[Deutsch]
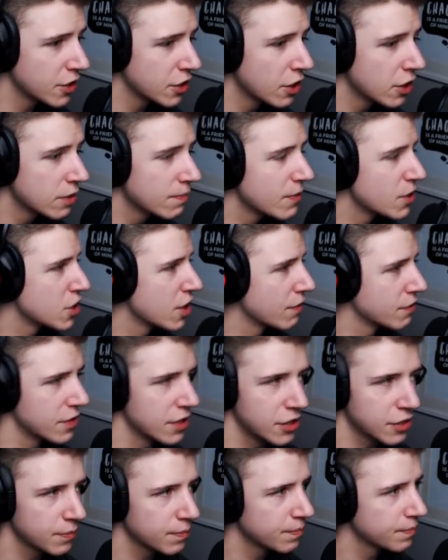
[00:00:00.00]
nicht, ich schaff's
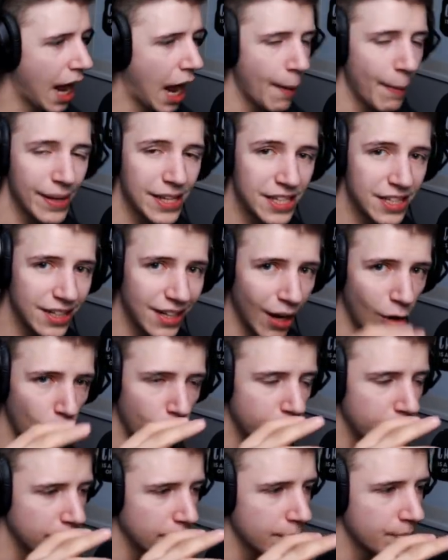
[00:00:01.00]
nicht. Aber ich
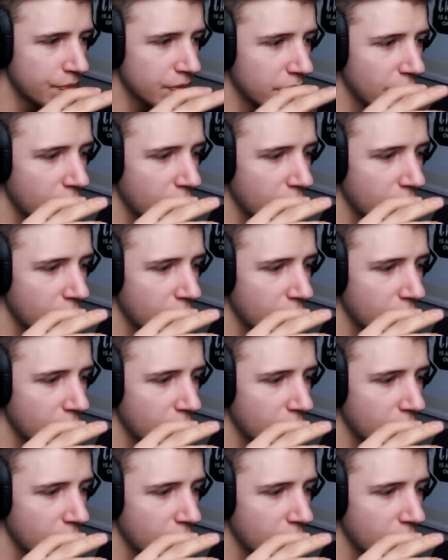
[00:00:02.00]
glaube,